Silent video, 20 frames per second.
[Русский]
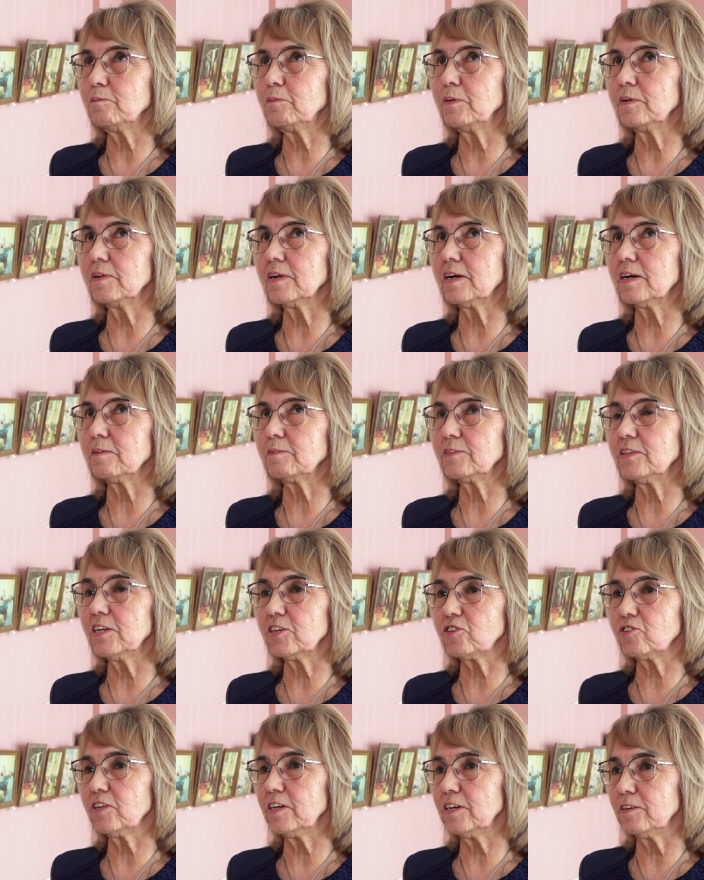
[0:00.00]
Была
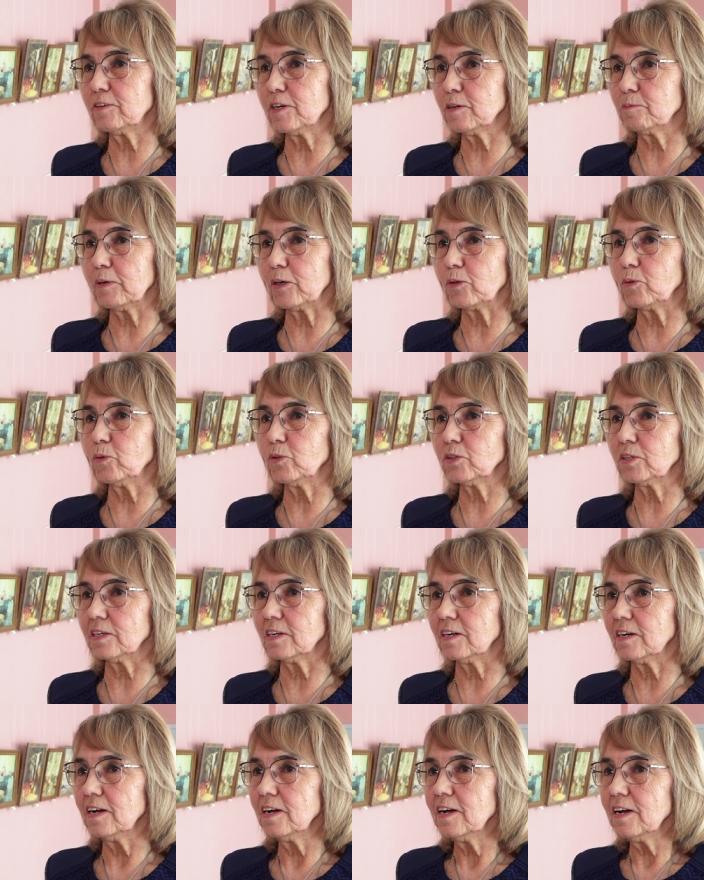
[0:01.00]
дождливая
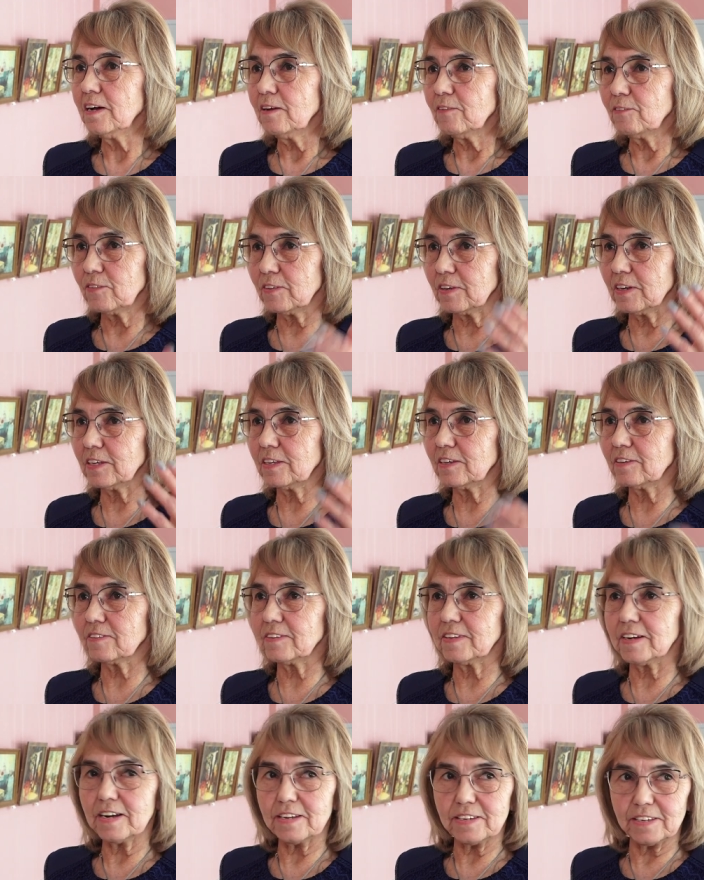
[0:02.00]
погода, все эти
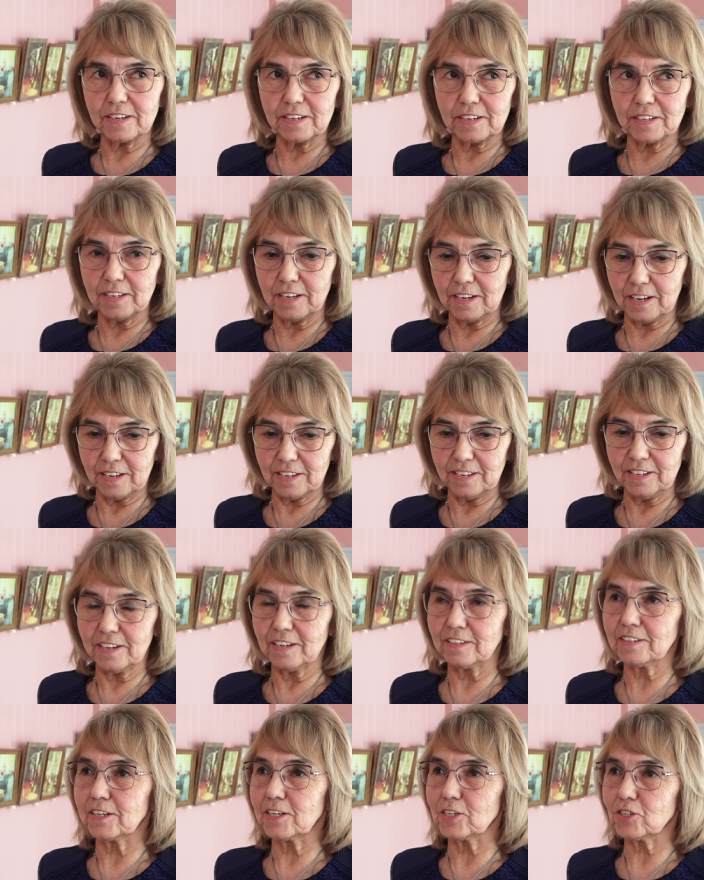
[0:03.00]
здания, когда
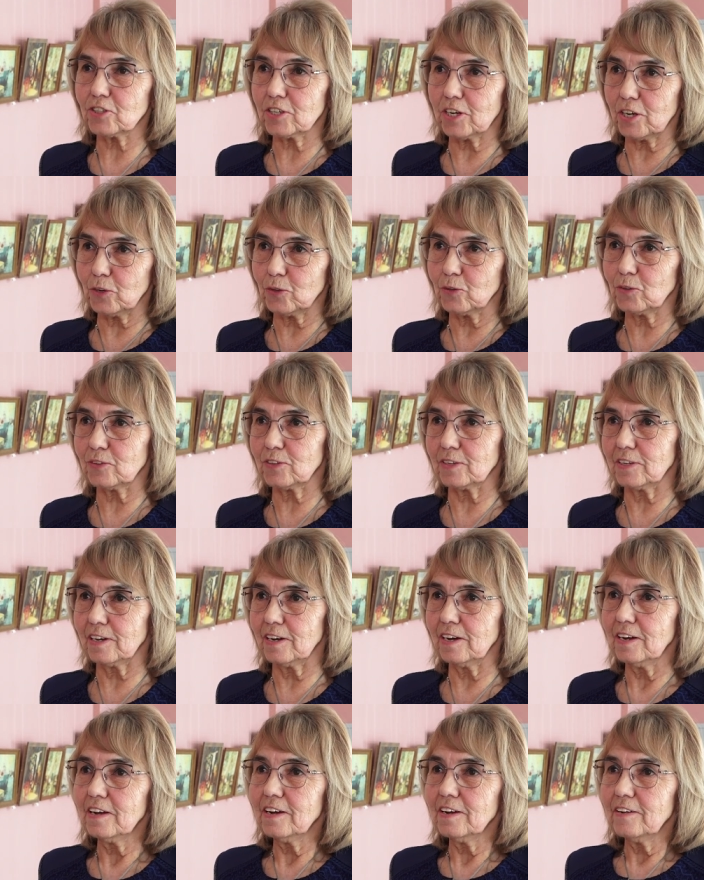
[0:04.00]
они
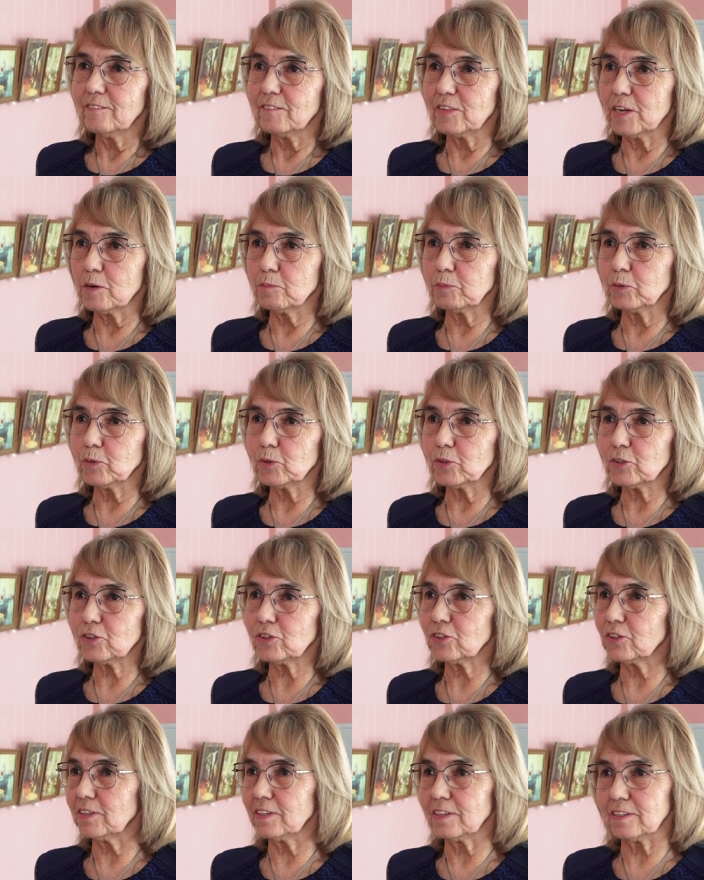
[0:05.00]
отражаются на
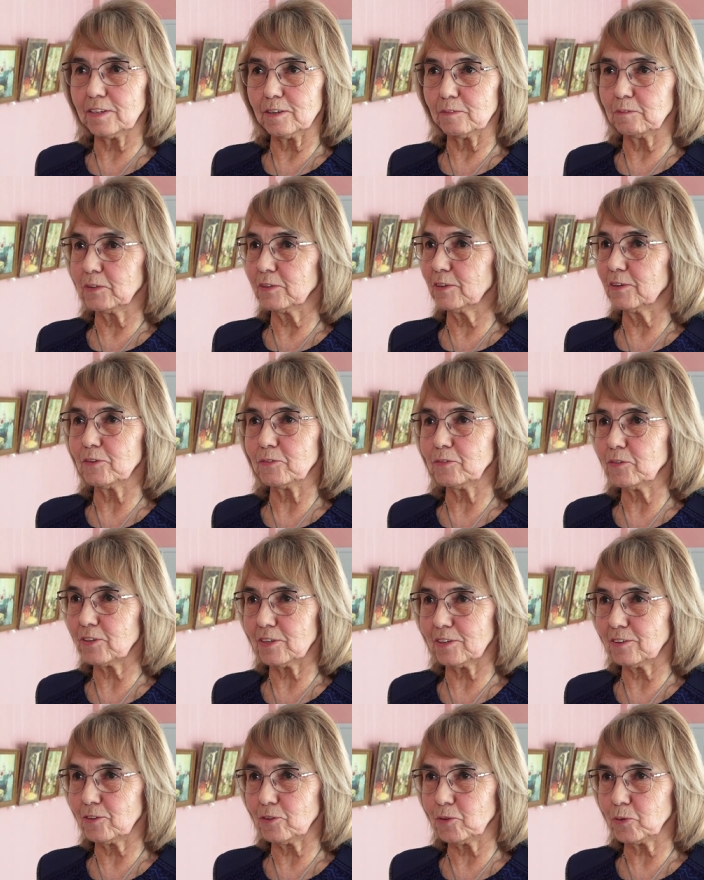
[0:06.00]
площади, это было
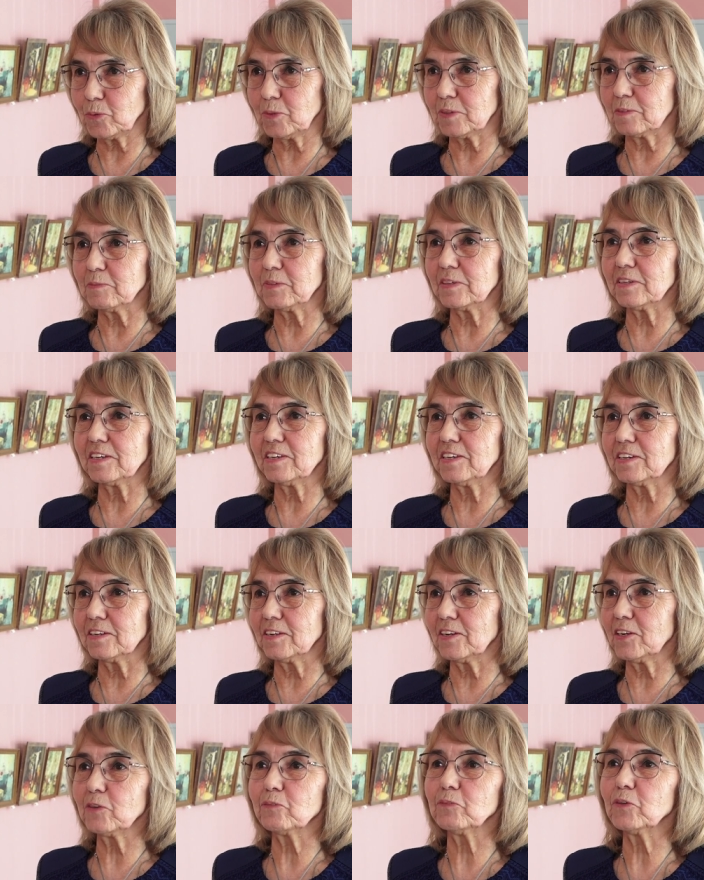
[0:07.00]
вообще чудо. Мы
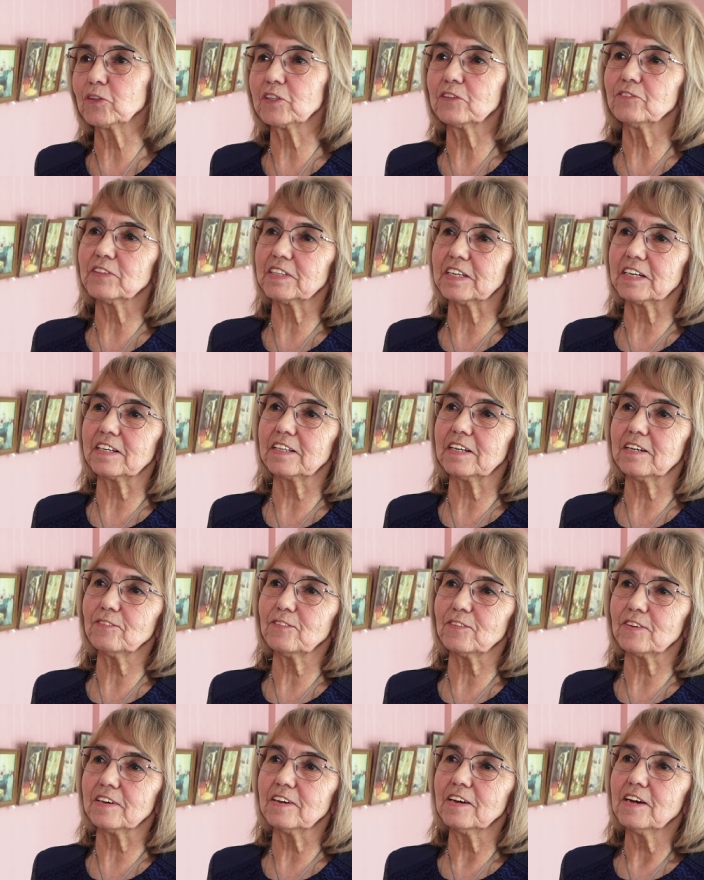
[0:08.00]
наделали много
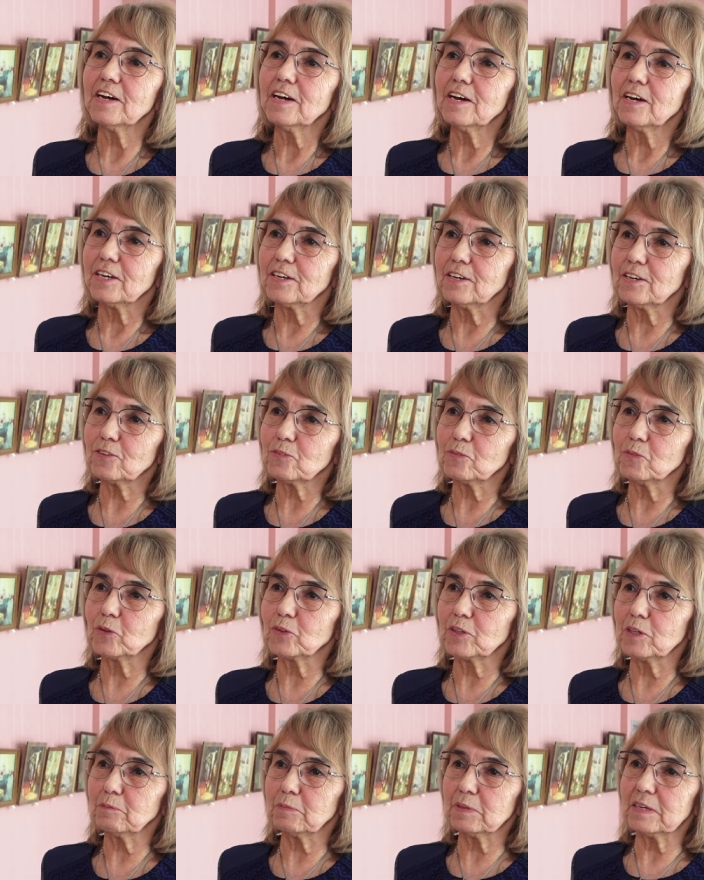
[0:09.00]
фотографий, есть
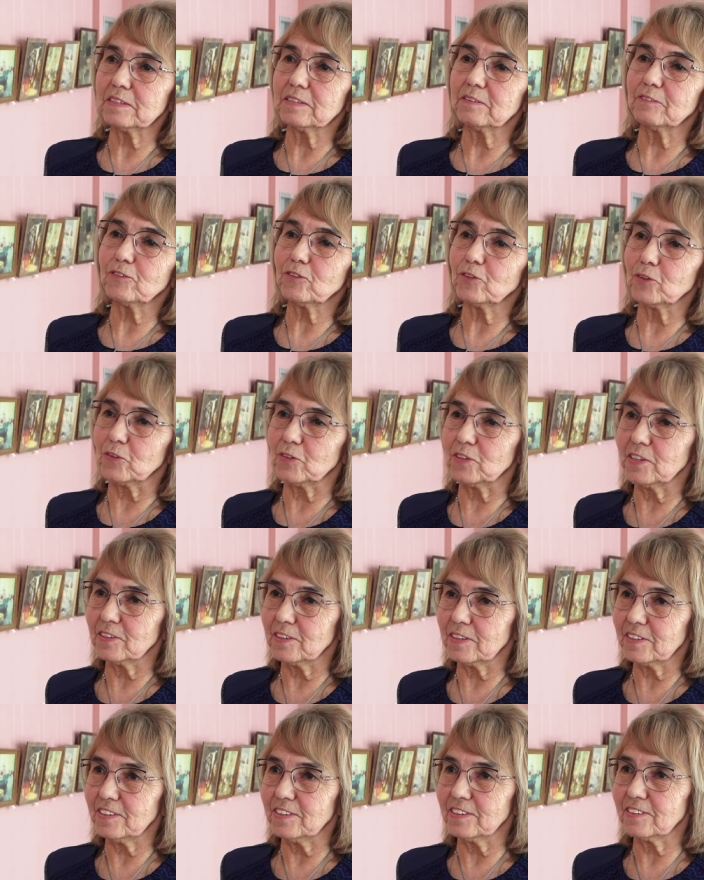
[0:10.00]
много планов,
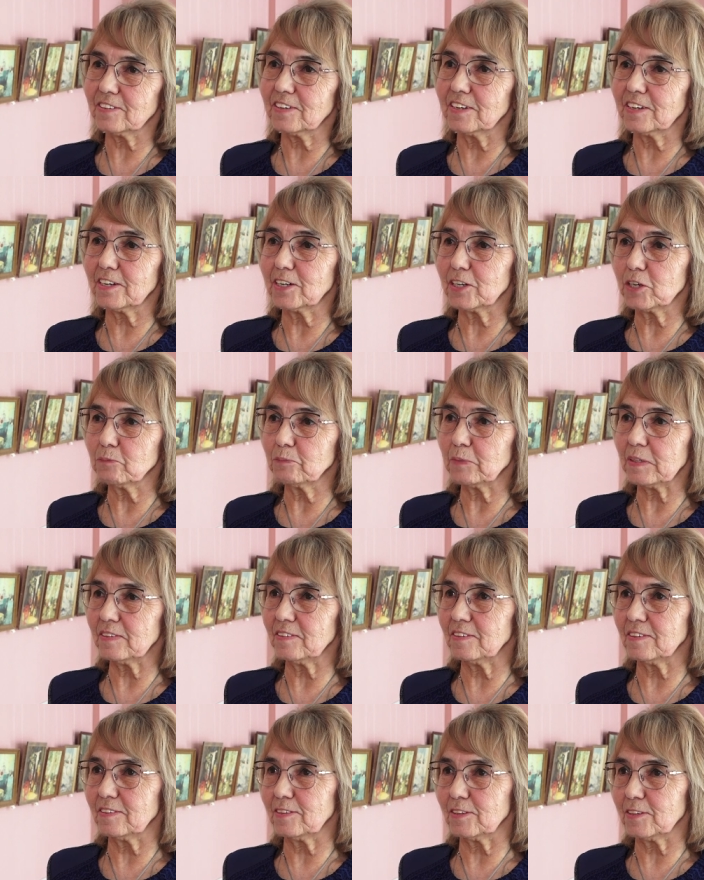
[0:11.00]
сделать несколько
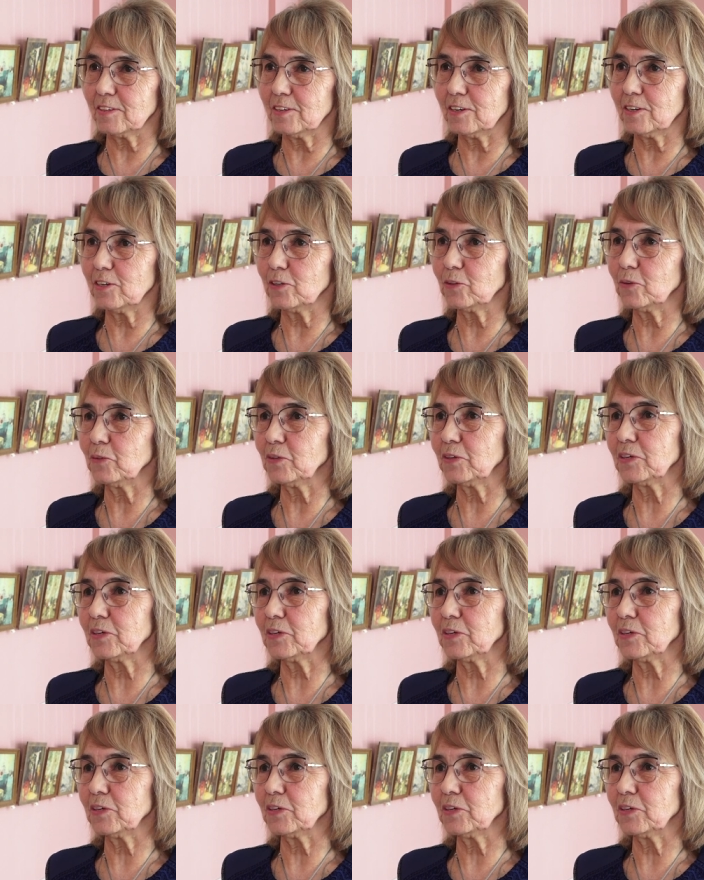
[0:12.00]
композиций на эту